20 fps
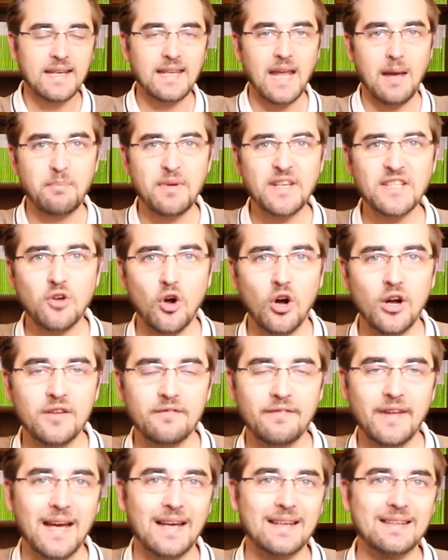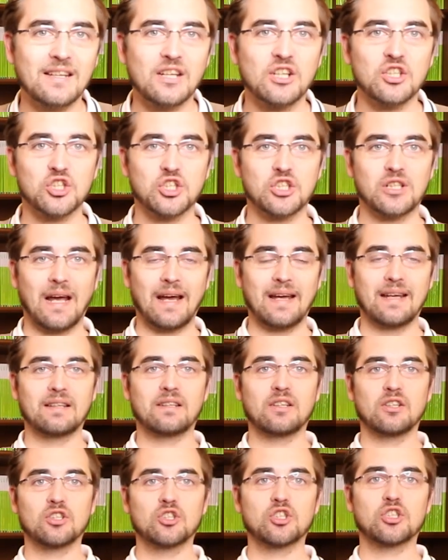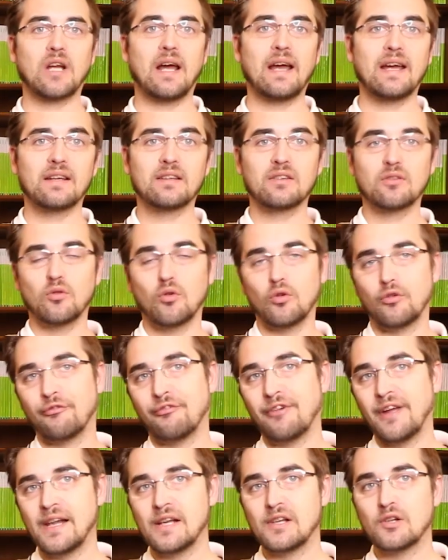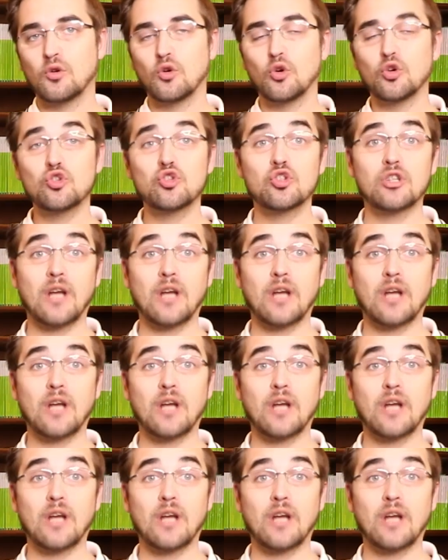Der Bitcoin-Wert steigt, steigt und fällt und